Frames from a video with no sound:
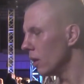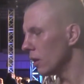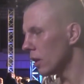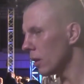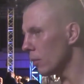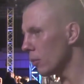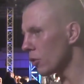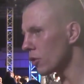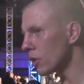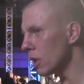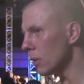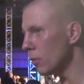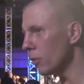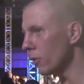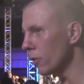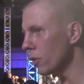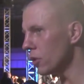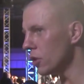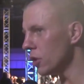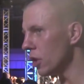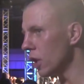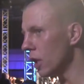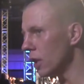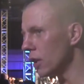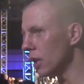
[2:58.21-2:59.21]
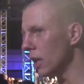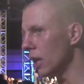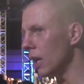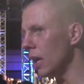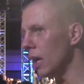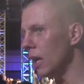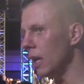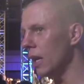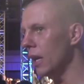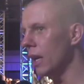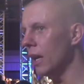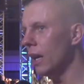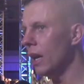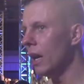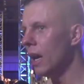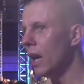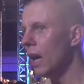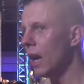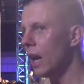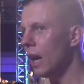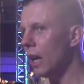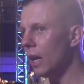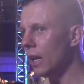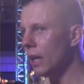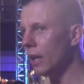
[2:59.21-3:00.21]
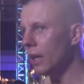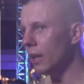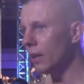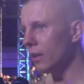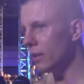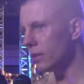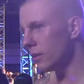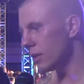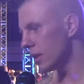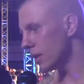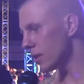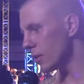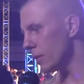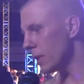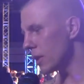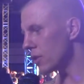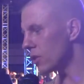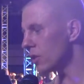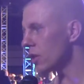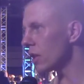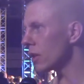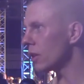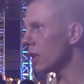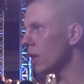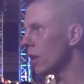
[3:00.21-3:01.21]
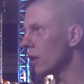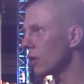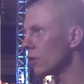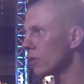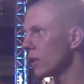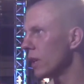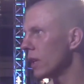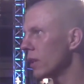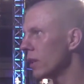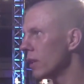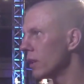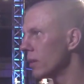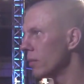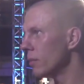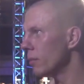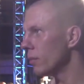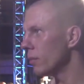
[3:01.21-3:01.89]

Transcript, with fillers: nie można mówić nigdy, ale, ale chcę zobaczyć, jak daleko zajdę.